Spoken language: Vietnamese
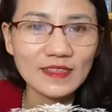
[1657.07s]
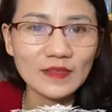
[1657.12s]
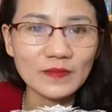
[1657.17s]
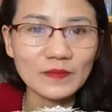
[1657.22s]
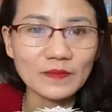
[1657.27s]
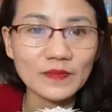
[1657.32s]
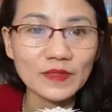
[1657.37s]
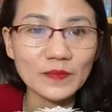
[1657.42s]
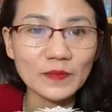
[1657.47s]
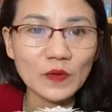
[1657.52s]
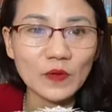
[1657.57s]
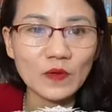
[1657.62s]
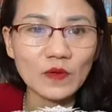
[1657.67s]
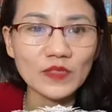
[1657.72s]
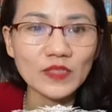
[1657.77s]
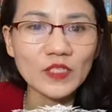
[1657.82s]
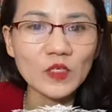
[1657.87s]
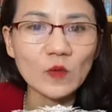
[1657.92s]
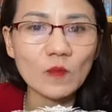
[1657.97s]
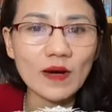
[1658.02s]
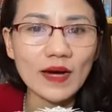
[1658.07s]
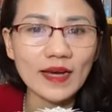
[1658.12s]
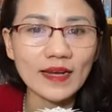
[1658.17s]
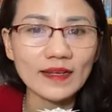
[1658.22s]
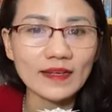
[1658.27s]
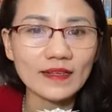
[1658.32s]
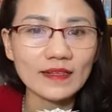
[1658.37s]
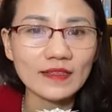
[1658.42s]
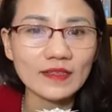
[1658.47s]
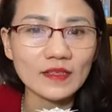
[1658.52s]
chứ giờ mình mà có nhiều
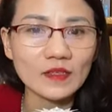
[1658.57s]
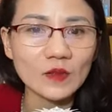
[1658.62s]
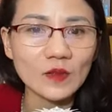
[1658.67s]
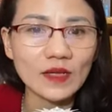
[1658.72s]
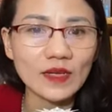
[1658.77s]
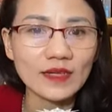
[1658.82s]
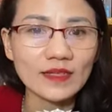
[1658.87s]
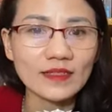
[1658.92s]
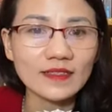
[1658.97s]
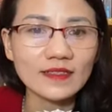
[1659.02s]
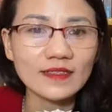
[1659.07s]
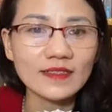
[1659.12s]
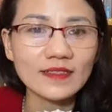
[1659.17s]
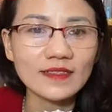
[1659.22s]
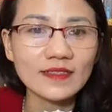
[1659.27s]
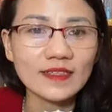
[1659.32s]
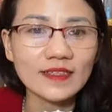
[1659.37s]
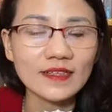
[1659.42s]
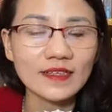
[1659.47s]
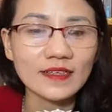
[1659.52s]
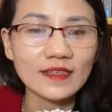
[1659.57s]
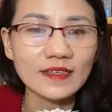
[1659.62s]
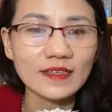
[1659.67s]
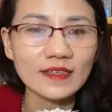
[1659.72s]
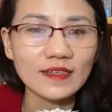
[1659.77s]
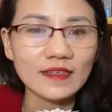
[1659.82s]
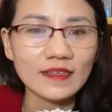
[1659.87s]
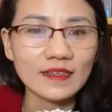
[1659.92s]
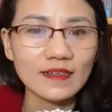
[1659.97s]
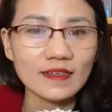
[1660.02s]
bạn thì toàn là những người
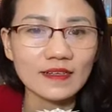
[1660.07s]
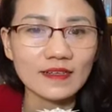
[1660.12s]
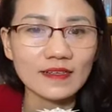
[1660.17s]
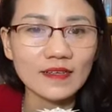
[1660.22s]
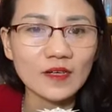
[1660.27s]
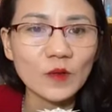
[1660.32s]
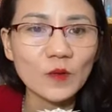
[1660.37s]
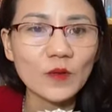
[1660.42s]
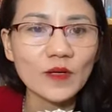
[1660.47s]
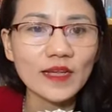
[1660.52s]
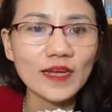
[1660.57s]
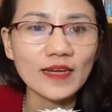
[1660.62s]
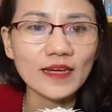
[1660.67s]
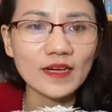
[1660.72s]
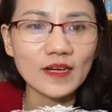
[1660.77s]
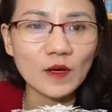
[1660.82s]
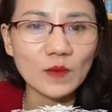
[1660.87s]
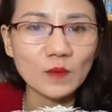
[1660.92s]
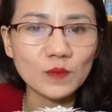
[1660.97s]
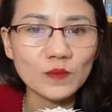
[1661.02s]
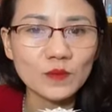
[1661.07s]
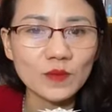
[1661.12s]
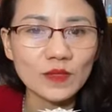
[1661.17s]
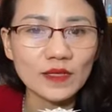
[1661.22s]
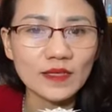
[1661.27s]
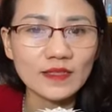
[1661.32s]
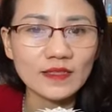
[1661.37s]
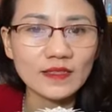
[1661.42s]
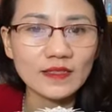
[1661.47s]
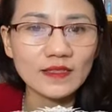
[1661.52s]
ờ, không có thành công
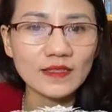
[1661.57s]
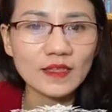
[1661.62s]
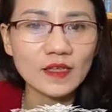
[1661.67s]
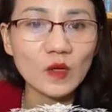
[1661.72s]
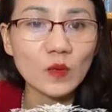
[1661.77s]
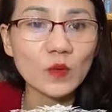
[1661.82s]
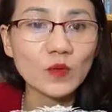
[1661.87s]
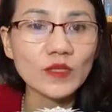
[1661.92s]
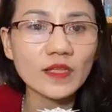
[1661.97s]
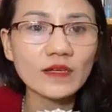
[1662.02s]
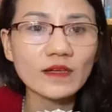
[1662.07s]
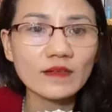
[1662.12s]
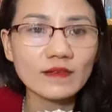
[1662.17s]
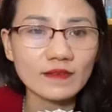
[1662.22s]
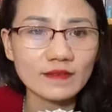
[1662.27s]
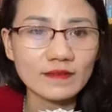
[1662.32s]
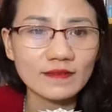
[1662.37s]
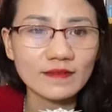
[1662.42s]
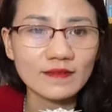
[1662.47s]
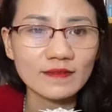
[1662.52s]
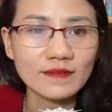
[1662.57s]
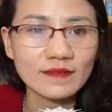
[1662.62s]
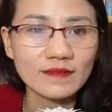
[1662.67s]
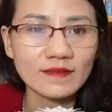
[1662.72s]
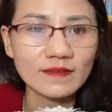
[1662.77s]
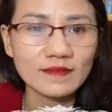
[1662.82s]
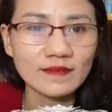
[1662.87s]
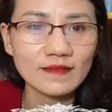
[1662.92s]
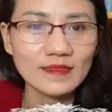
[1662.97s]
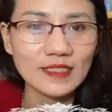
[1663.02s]
toàn là những người không có tích cực
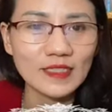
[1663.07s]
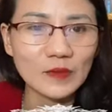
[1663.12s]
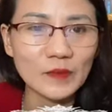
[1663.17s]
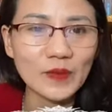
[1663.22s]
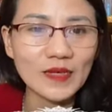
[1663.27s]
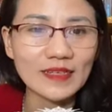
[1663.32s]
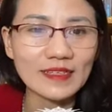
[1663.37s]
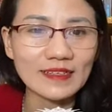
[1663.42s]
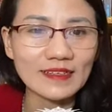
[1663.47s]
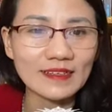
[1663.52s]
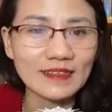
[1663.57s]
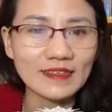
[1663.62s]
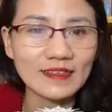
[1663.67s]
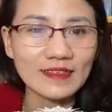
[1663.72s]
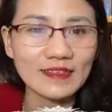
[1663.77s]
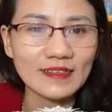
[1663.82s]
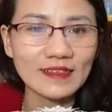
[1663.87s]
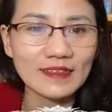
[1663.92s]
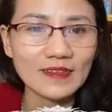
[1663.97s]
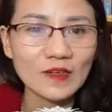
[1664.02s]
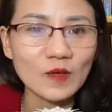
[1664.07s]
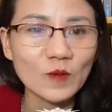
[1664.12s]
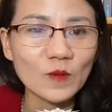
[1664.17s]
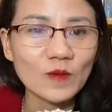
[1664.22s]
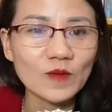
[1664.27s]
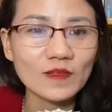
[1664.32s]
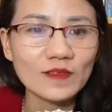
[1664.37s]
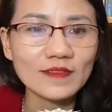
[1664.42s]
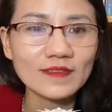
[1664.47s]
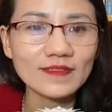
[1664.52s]
thì mình ờ,
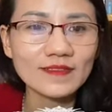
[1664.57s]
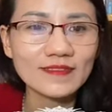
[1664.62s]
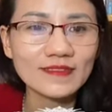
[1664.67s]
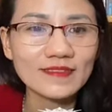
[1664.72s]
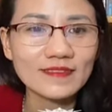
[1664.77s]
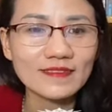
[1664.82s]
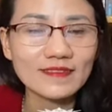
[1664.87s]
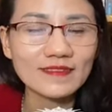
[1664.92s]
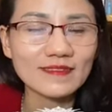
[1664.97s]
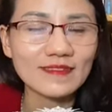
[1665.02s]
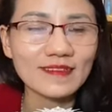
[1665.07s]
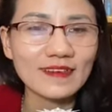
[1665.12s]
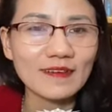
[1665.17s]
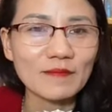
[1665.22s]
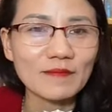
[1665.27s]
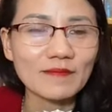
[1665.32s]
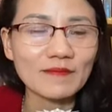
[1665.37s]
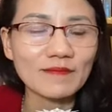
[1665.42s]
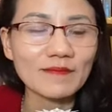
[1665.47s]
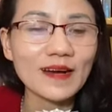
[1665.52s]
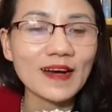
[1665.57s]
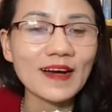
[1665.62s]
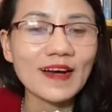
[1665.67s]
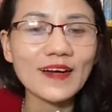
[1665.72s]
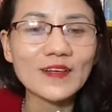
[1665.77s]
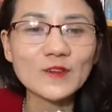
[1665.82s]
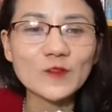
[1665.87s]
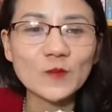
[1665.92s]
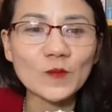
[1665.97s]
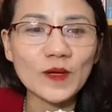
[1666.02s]
không có ờ,
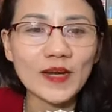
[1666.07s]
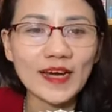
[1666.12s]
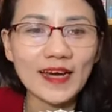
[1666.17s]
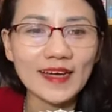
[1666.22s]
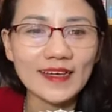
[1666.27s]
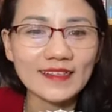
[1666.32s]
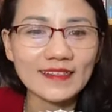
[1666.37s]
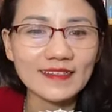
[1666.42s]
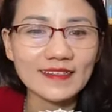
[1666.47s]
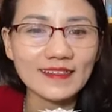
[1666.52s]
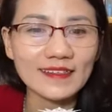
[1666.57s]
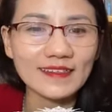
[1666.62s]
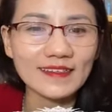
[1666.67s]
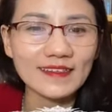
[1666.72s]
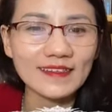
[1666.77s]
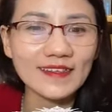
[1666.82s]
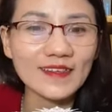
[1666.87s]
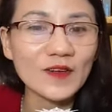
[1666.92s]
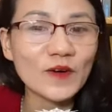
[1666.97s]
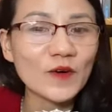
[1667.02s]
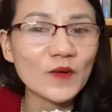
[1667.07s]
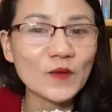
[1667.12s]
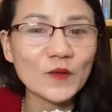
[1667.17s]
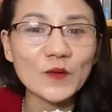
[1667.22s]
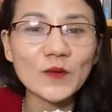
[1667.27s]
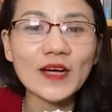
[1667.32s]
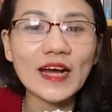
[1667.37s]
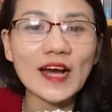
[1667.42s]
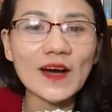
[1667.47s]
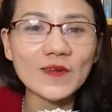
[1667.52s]
ba cây chụm lại nên
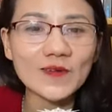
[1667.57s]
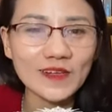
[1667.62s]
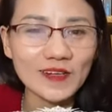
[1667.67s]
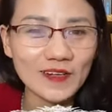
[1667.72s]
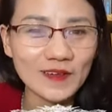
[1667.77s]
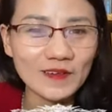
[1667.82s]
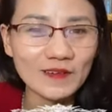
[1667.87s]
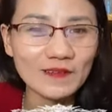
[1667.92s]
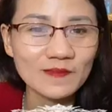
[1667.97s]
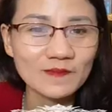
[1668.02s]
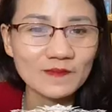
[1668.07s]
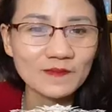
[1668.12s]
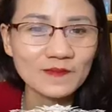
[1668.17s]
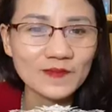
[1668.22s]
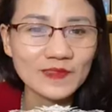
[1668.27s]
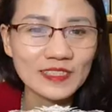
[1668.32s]
hòn núi cao được đâu